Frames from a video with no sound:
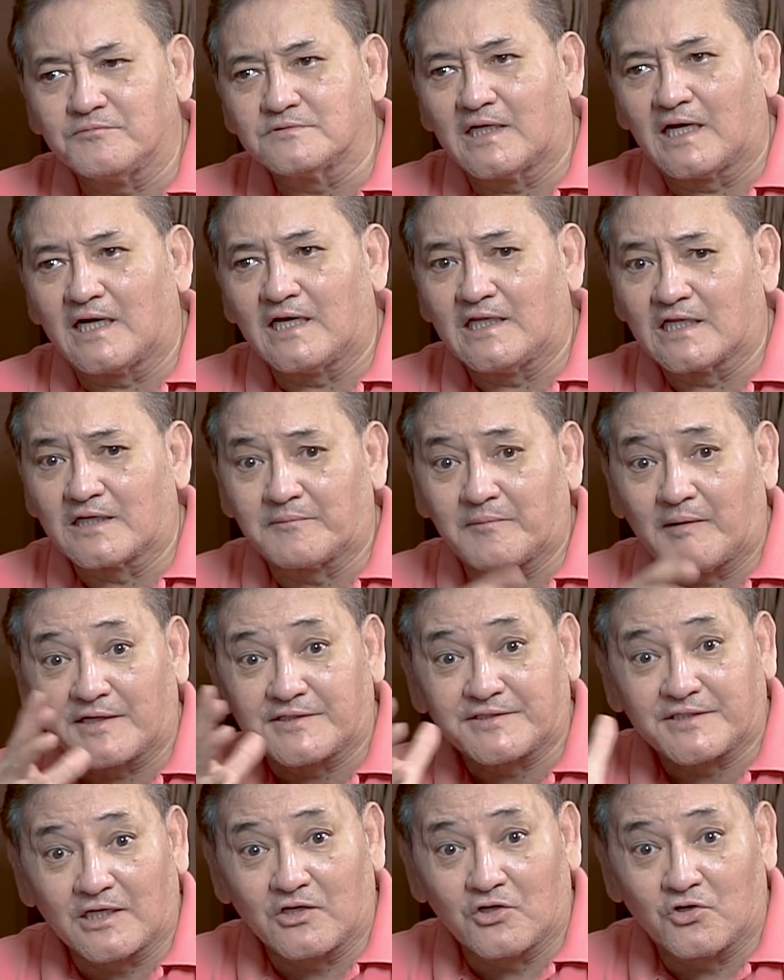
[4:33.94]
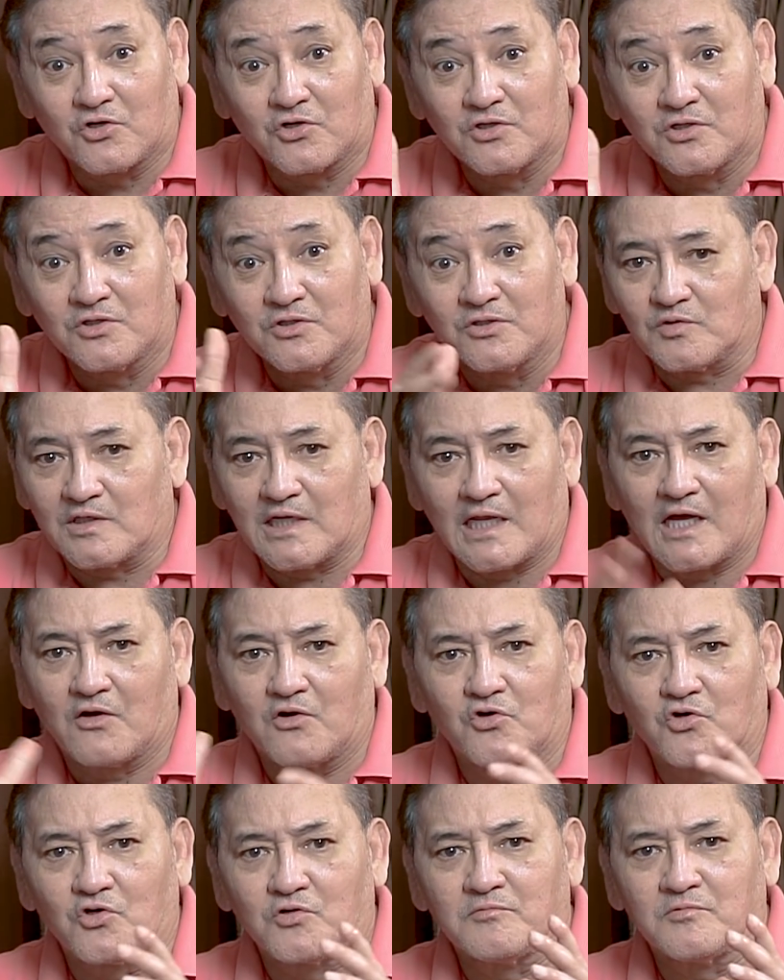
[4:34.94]
Dahil nag-Marcel, oh, wala
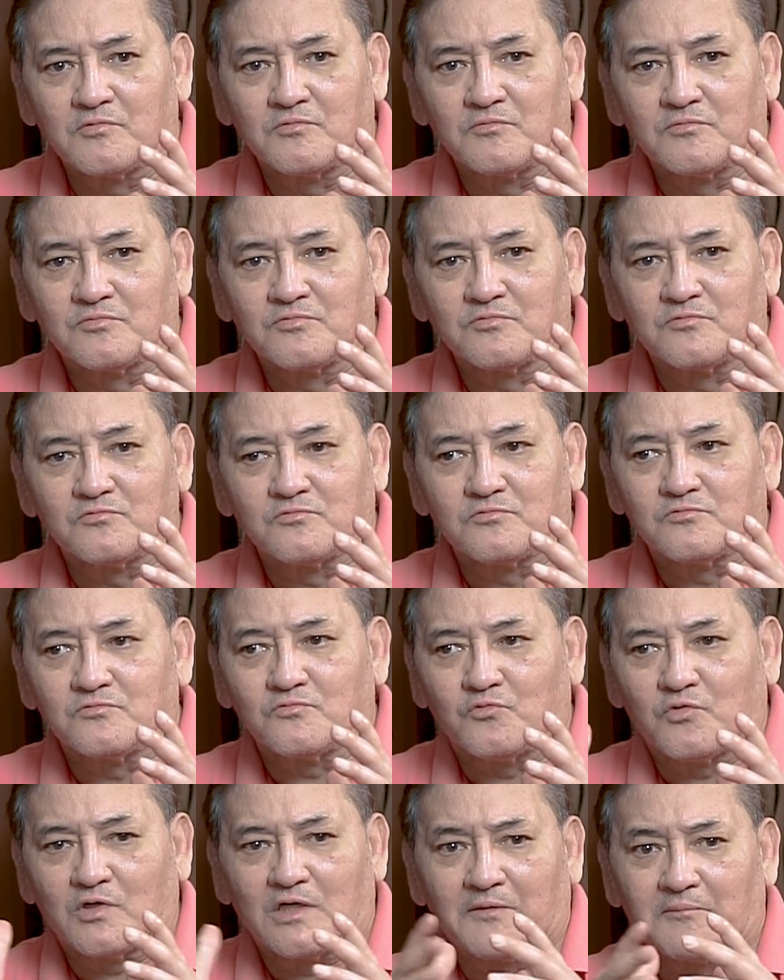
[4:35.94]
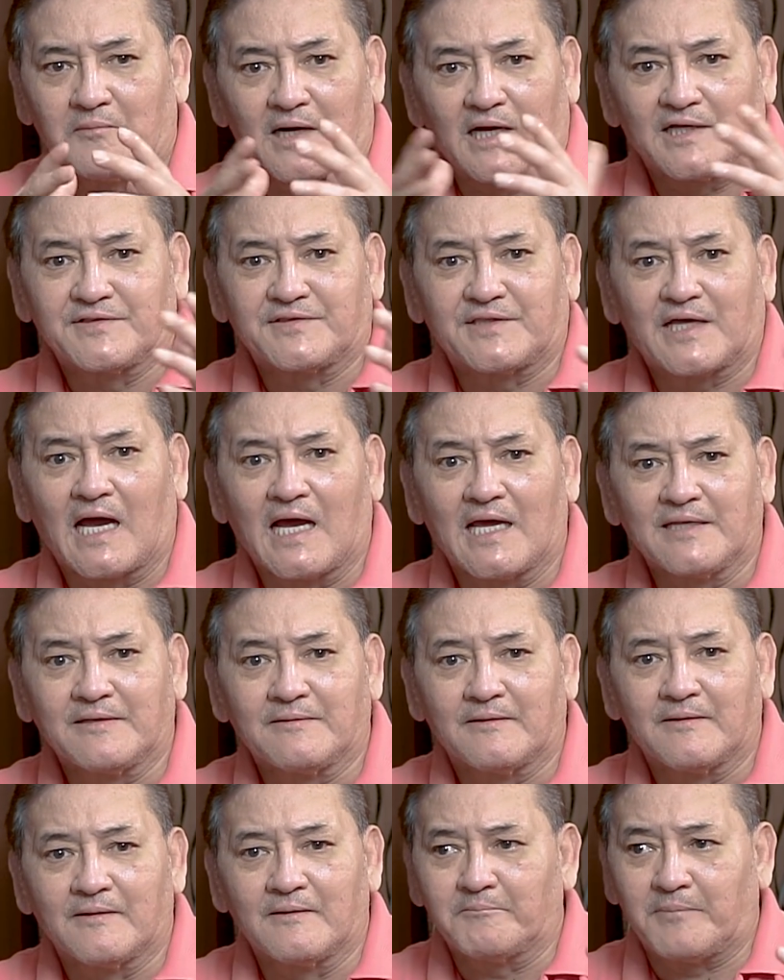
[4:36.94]
ho akong, walang makantahan.
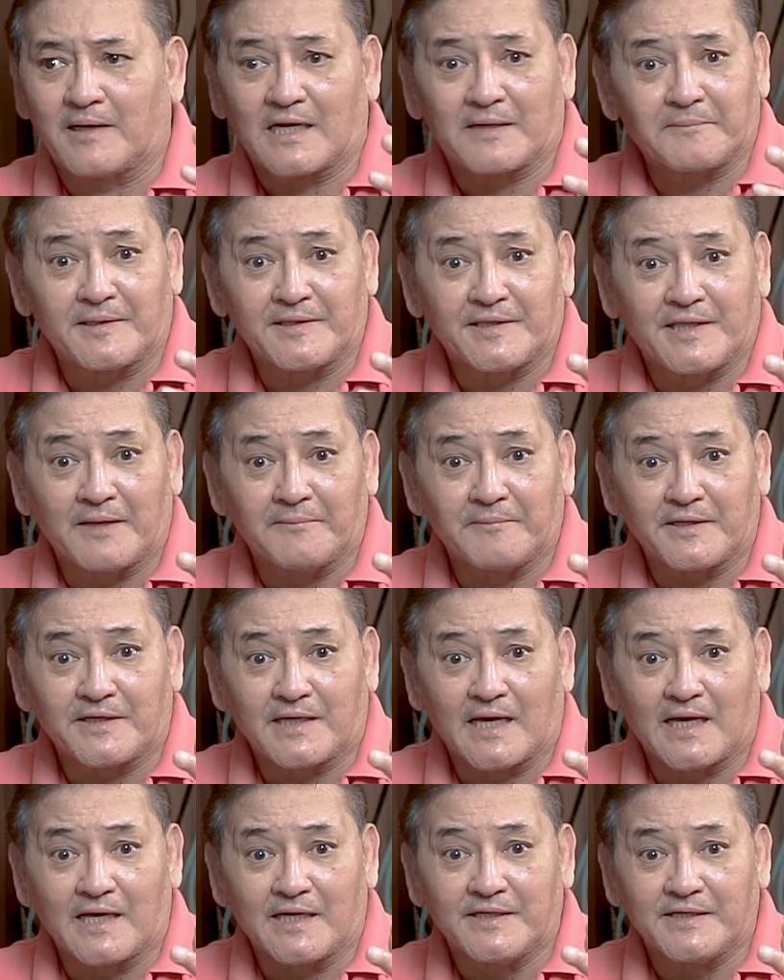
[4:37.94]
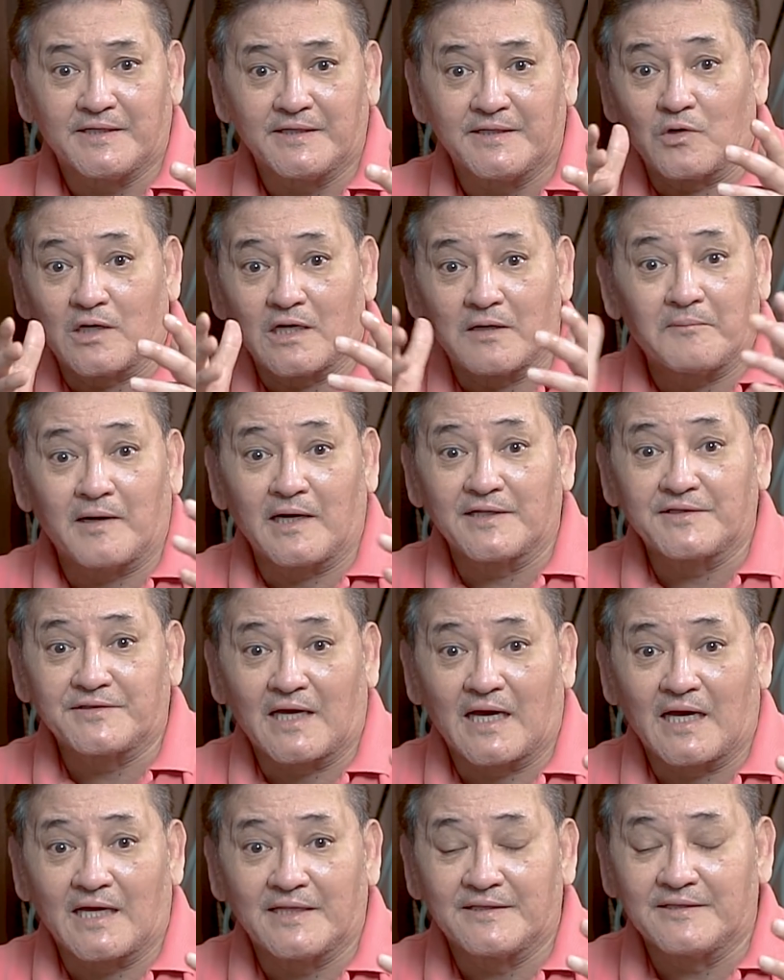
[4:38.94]
Para pandemic nga eh. Walang
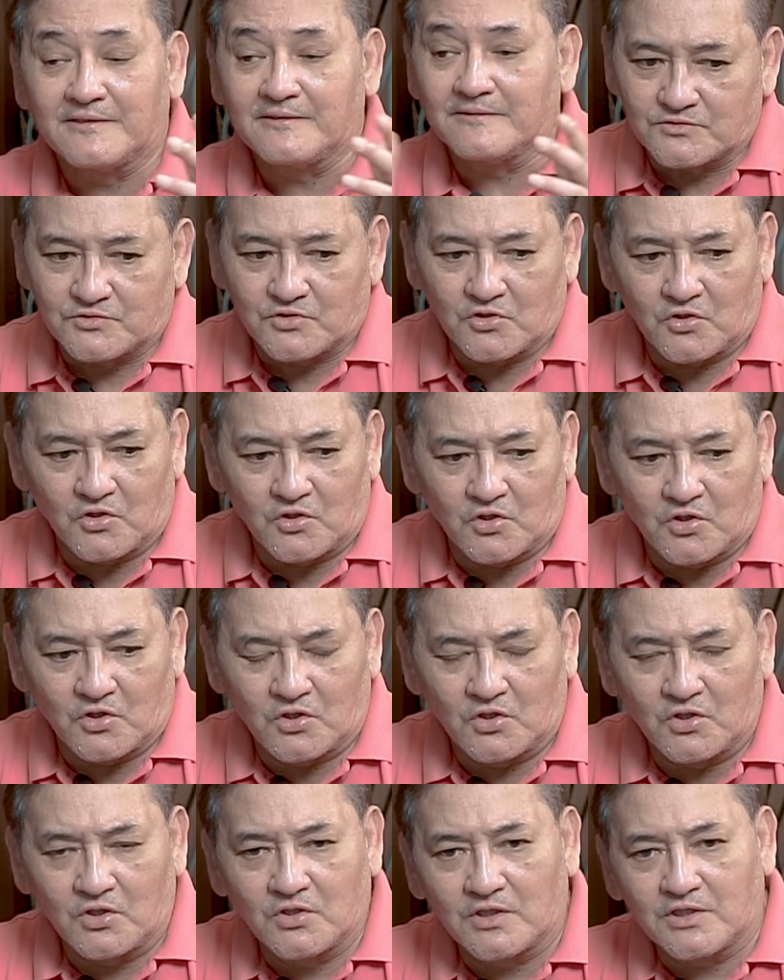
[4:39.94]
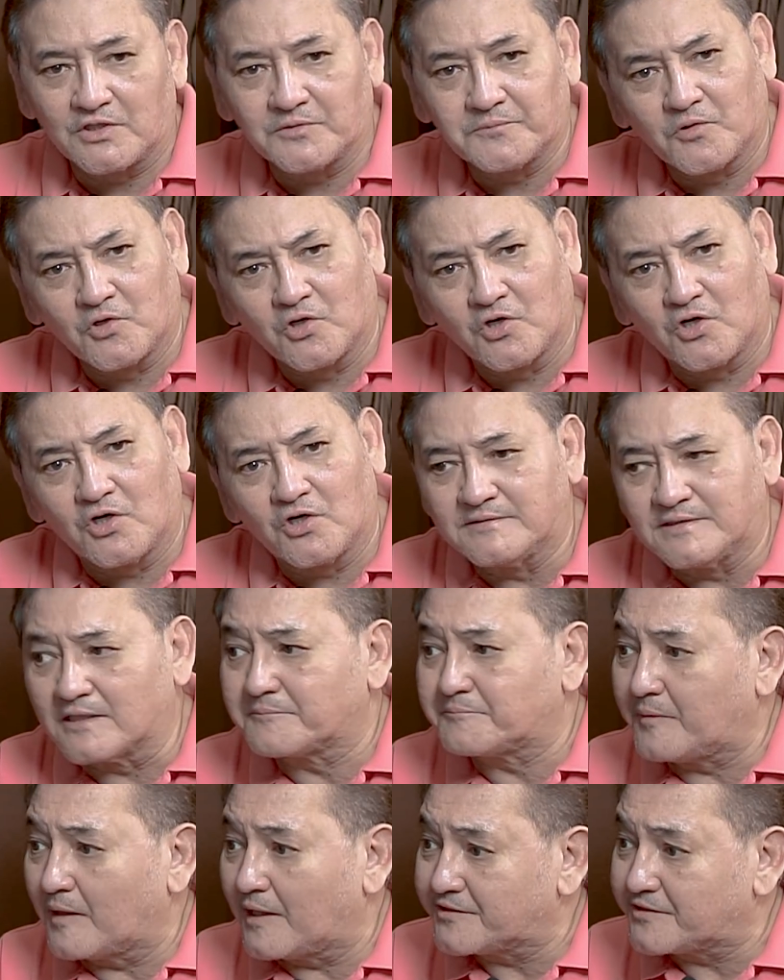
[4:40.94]
makantahan. So, ano po,
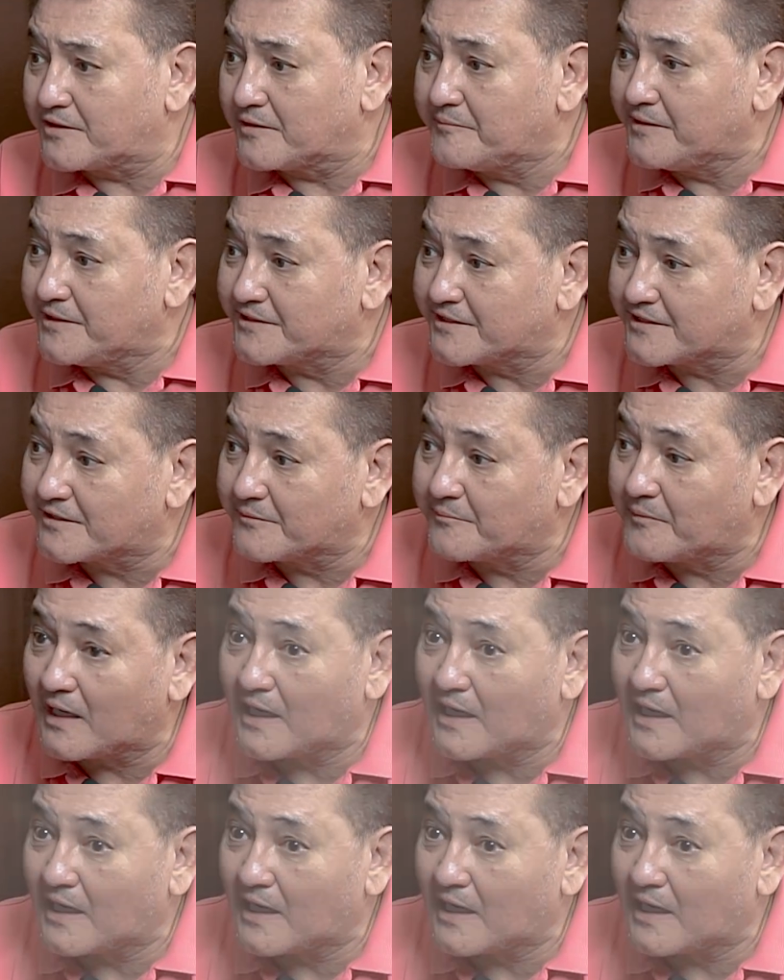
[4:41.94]
nagparty minsan sa